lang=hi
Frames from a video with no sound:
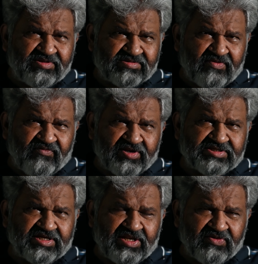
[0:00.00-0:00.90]
इसके फर्श
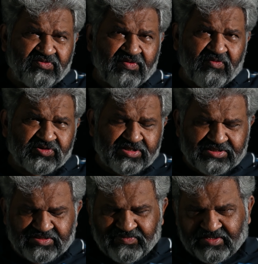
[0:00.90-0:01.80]
गले हुए हैं बहुत सारी
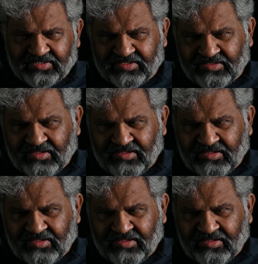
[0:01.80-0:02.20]
चीज़ें गई